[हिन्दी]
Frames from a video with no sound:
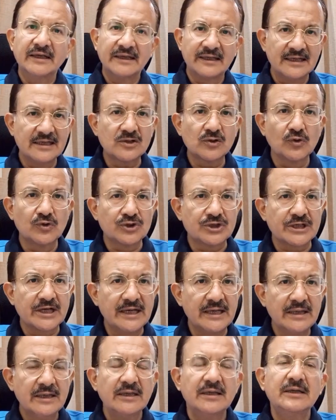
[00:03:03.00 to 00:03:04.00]
ये सोच के
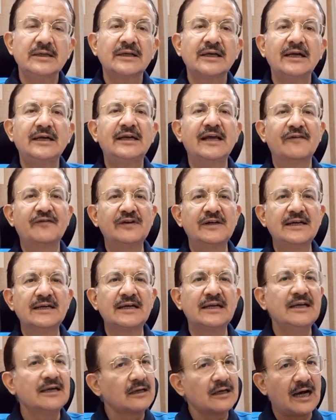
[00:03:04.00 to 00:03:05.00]
कि
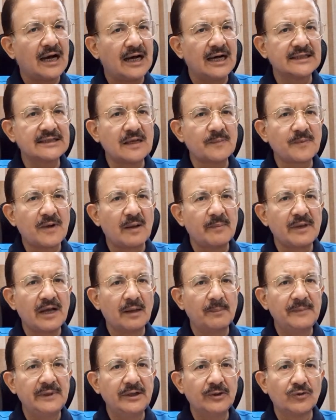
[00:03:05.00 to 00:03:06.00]
डेफिनेटली अगर आज आप
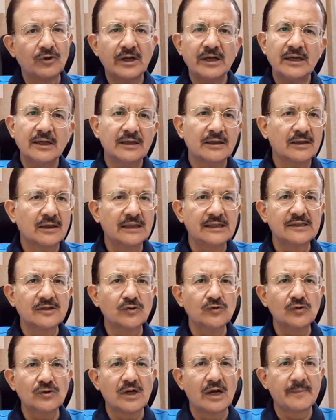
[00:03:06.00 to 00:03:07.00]
कामयाब नहीं हो रहे कल
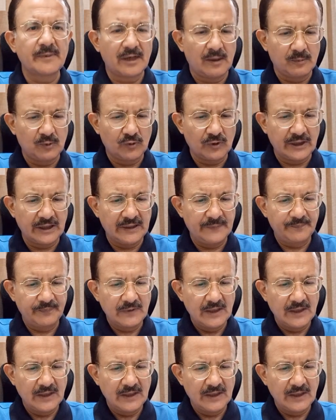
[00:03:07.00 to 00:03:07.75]
ज़रूर कामयाब होंगे